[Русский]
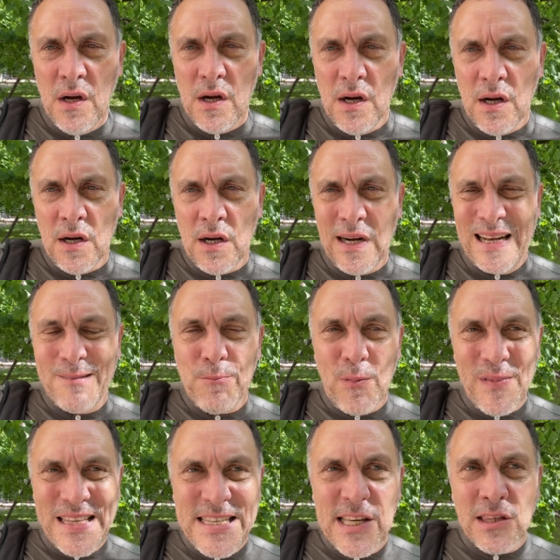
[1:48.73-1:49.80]
А,
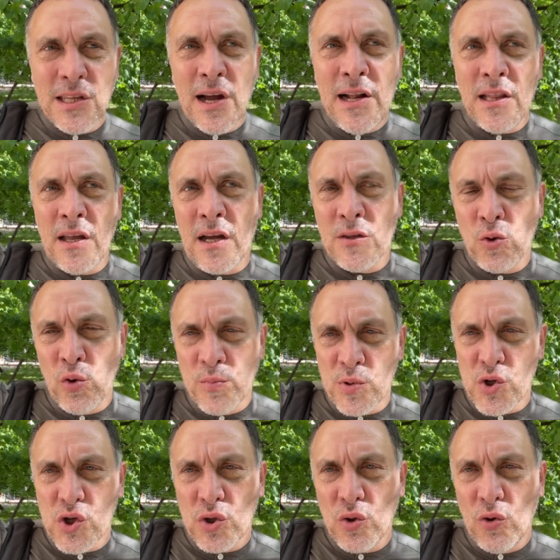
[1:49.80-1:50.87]
детально о том,
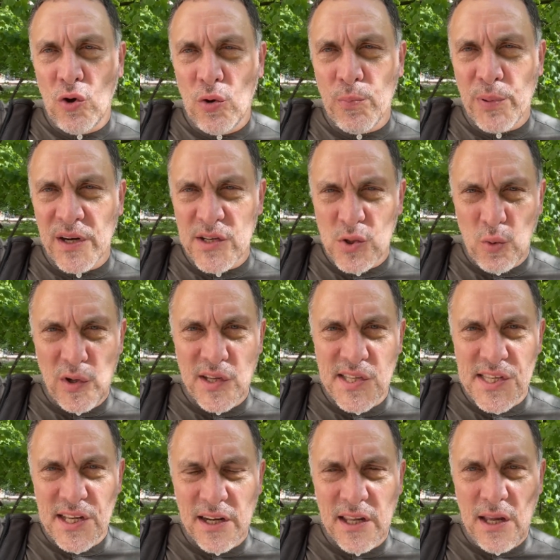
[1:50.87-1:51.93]
что происходит с
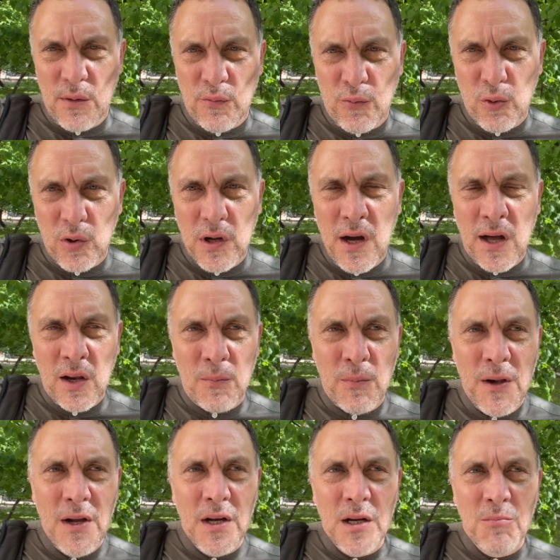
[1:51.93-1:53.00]
Сергеем Фургалом,
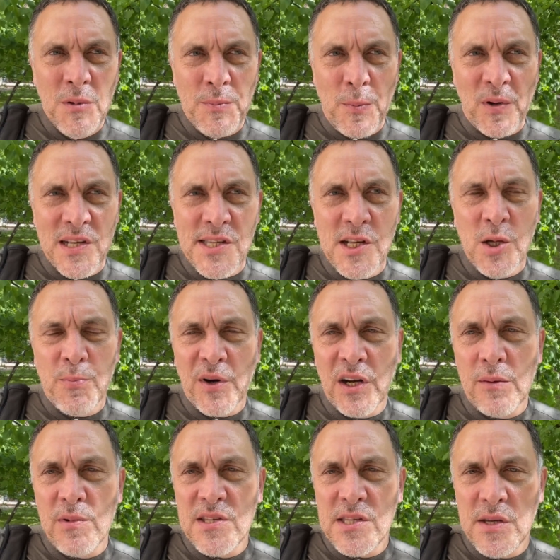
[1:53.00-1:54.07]
мы попросили
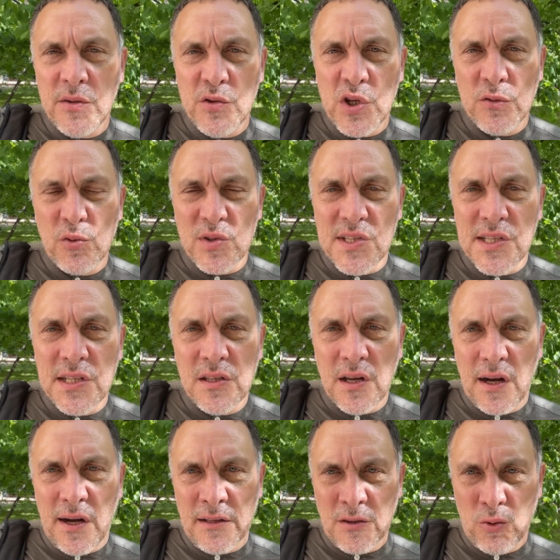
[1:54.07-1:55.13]
прокомментировать его
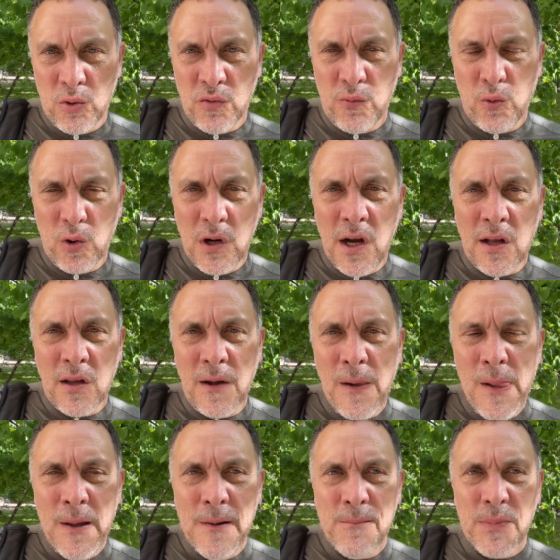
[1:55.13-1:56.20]
сына Антона Фургала,
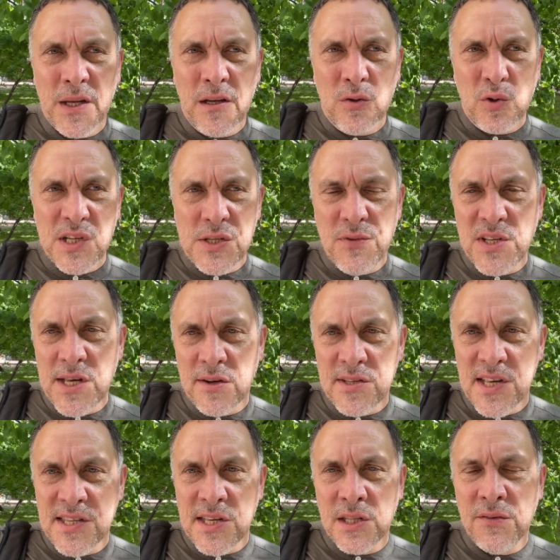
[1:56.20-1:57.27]
который
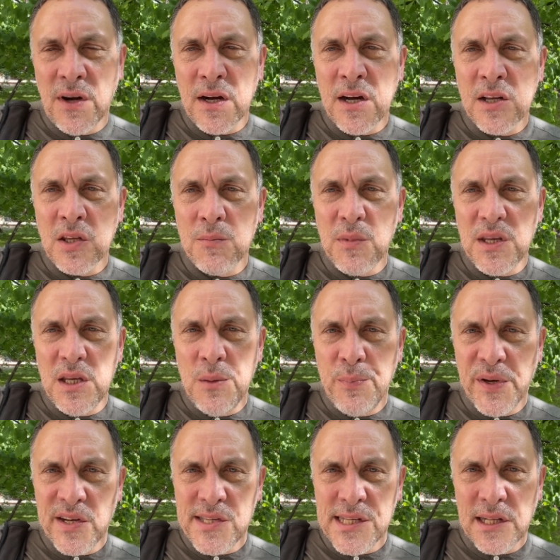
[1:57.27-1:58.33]
связался с адвокатами и
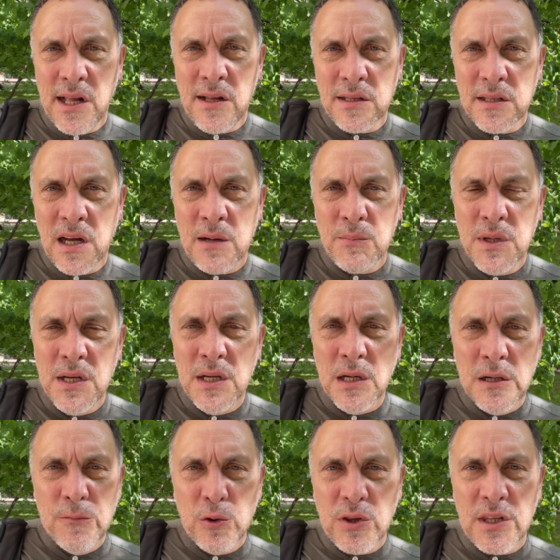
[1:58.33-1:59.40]
прислал нам
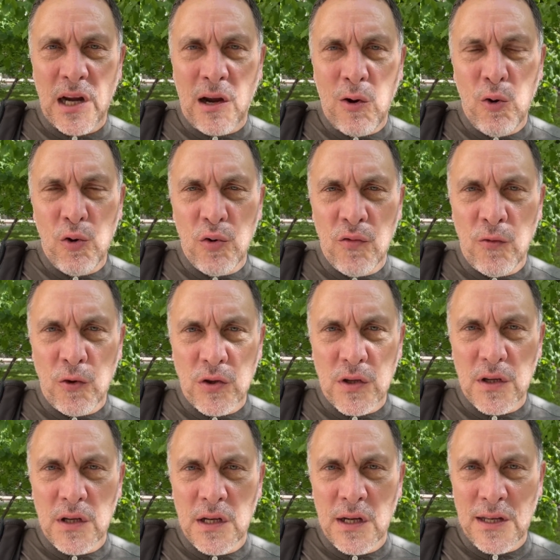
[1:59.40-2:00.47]
вот такое вот
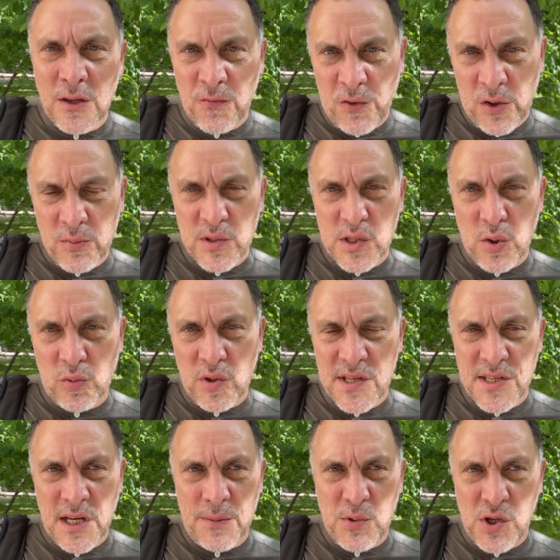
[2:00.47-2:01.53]
информационное
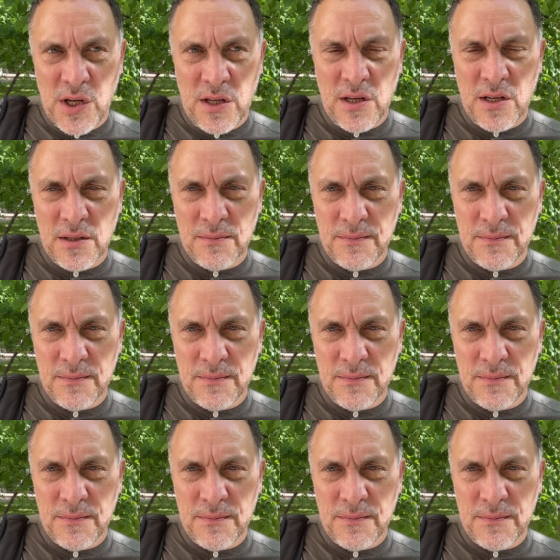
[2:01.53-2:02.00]
сообщение.